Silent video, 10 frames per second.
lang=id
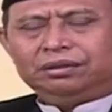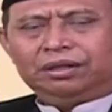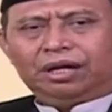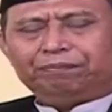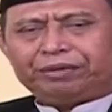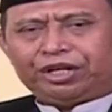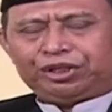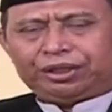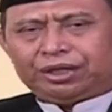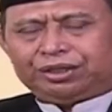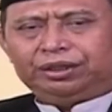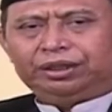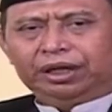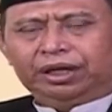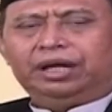dengan prestasi
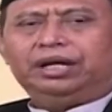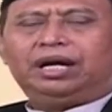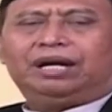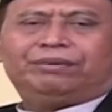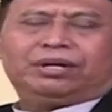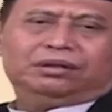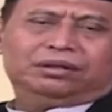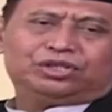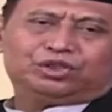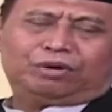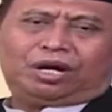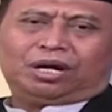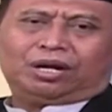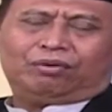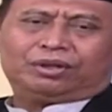tinggi di hadapan Allah
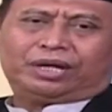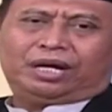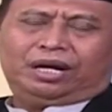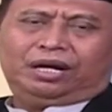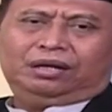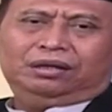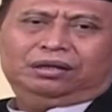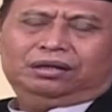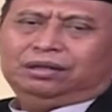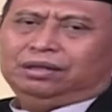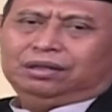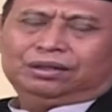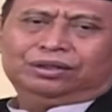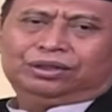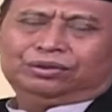Subhanahu wa taala
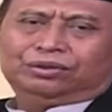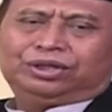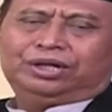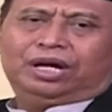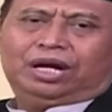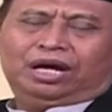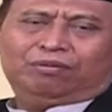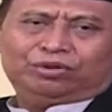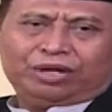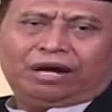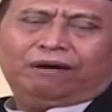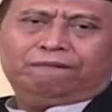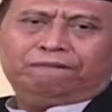tentu tidaklah mudah.